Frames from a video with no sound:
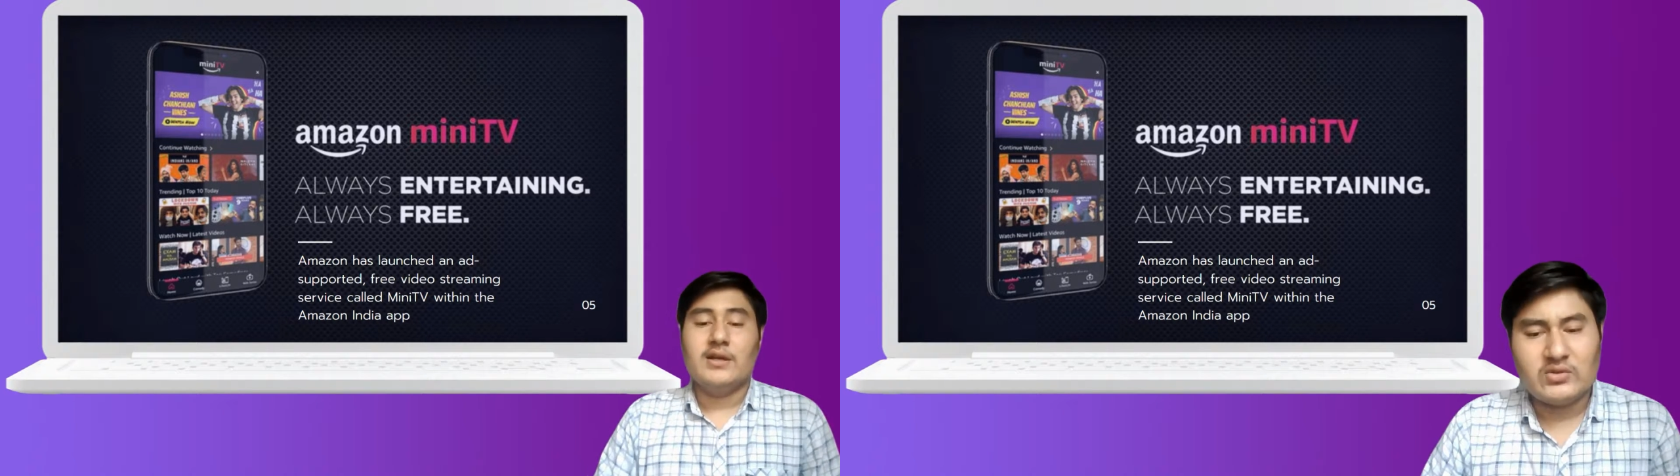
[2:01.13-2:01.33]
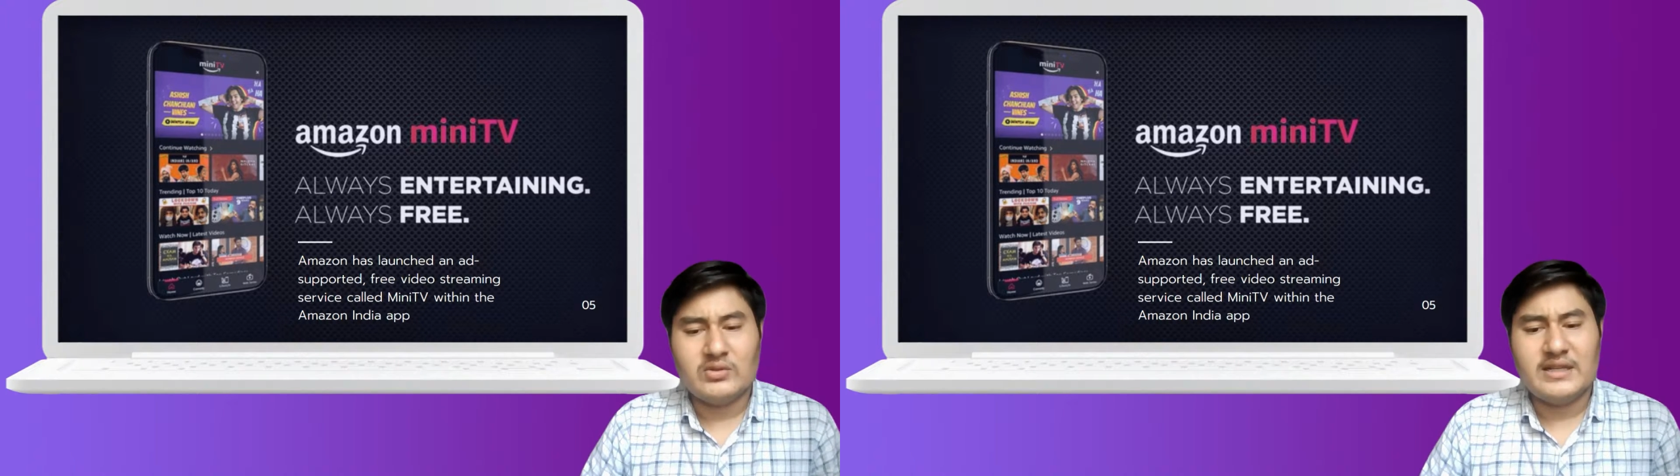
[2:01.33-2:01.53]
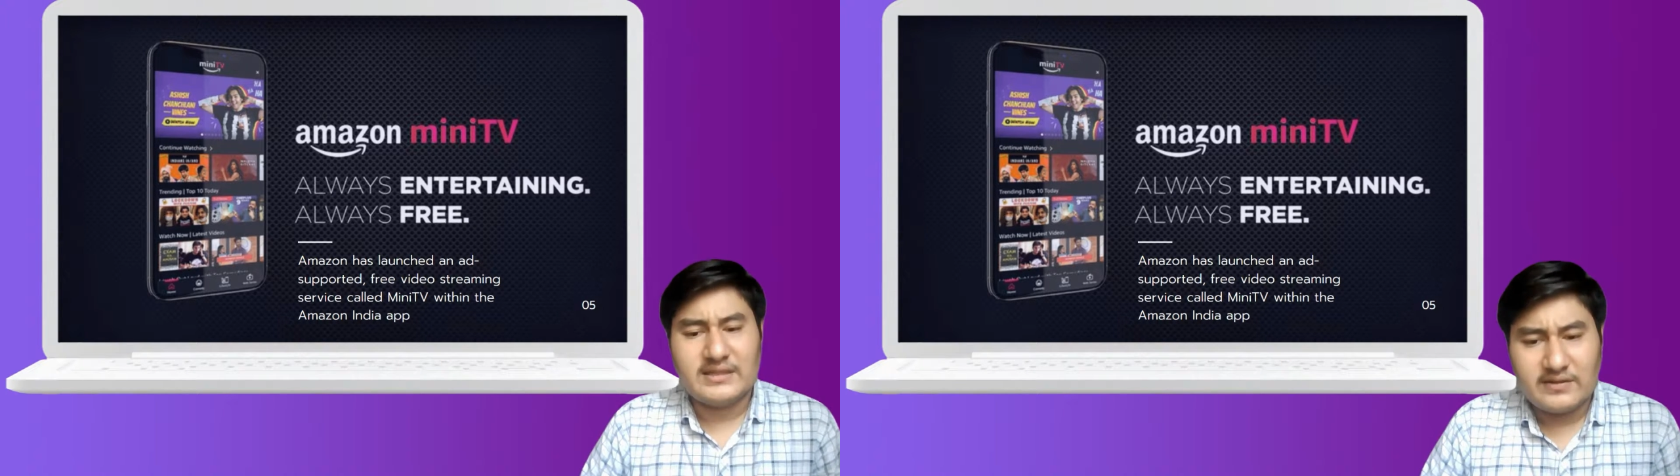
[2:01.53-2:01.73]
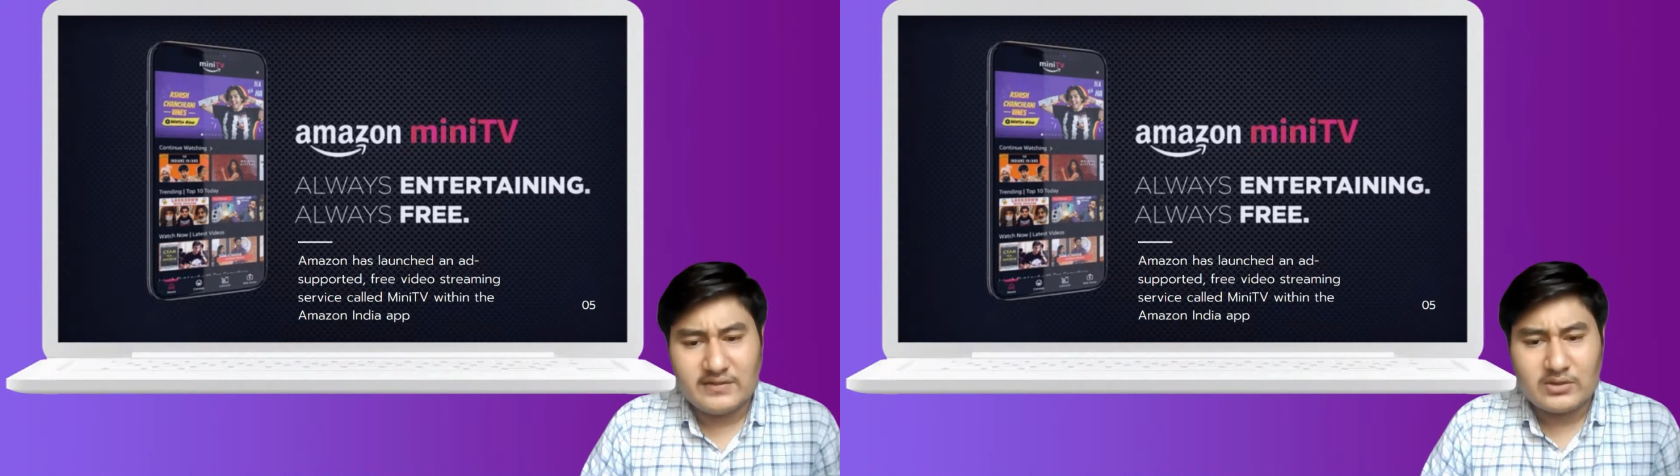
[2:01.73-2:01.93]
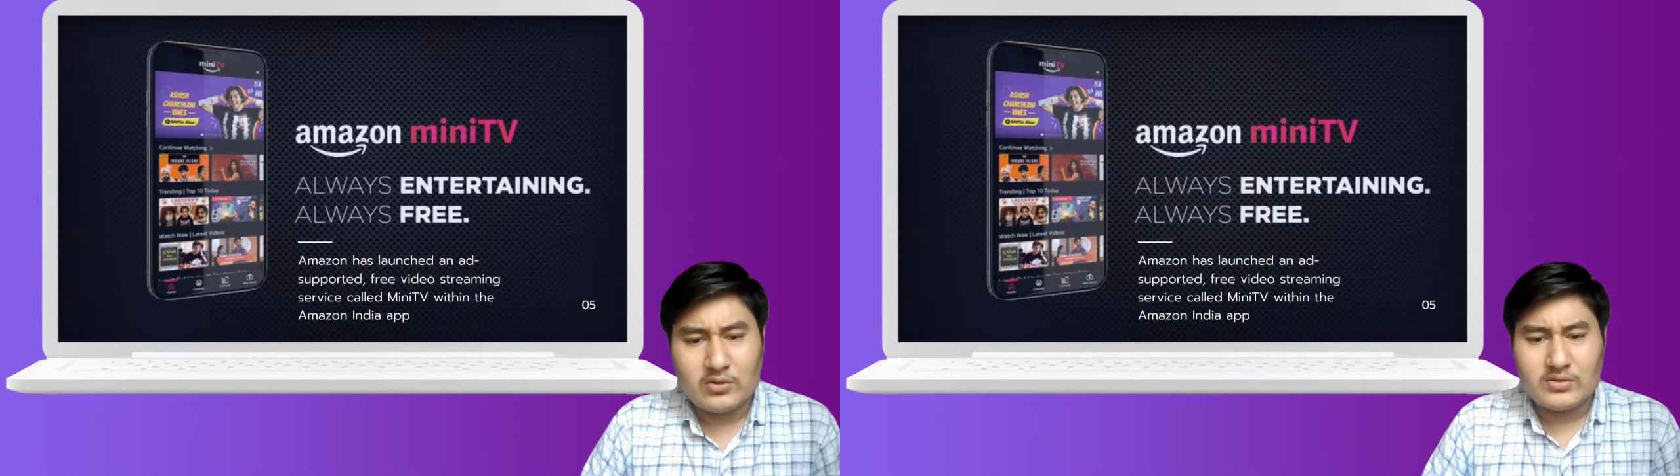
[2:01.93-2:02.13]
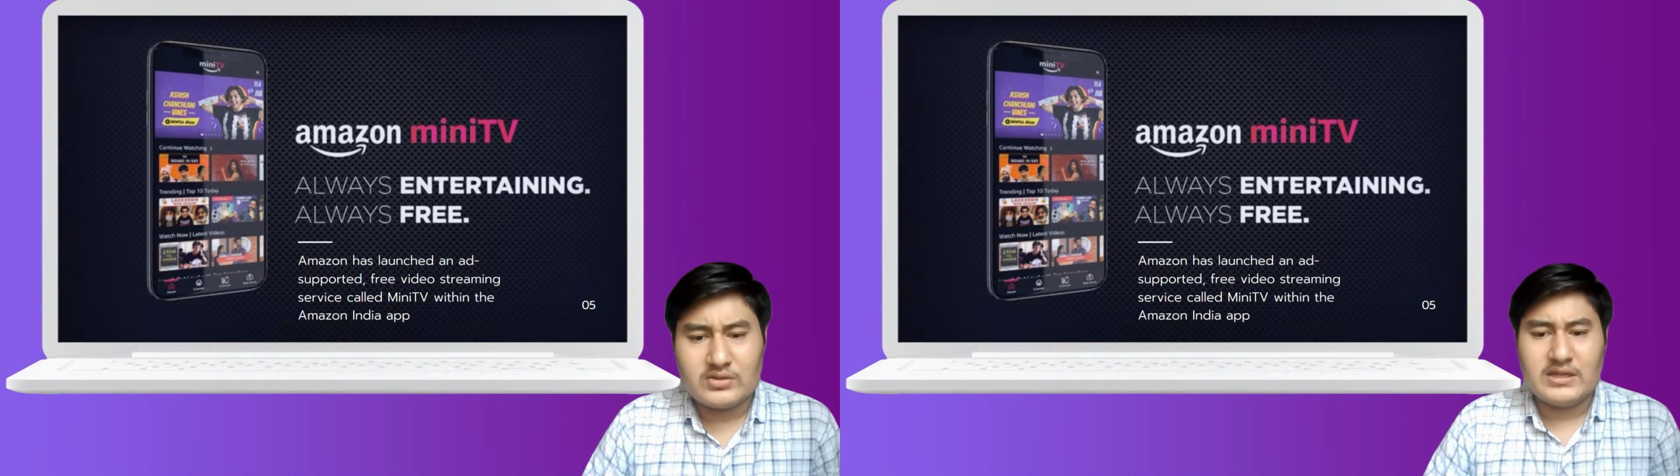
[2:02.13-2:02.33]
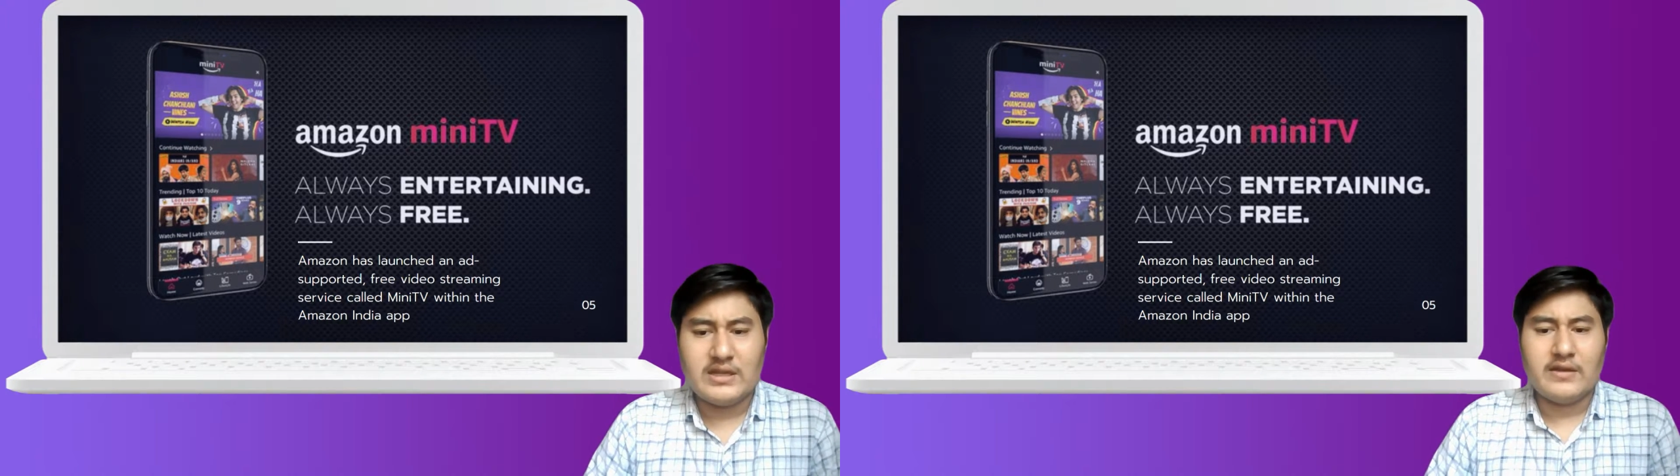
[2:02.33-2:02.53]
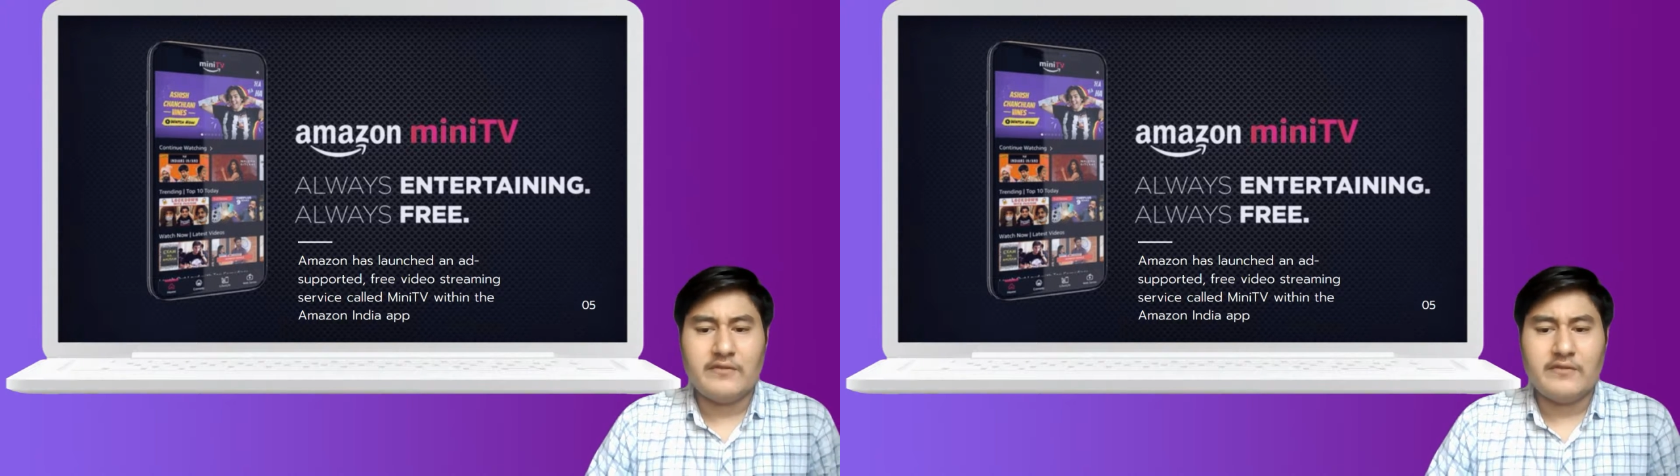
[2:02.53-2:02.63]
अमेजोन ने एक सर्विस लॉन्च की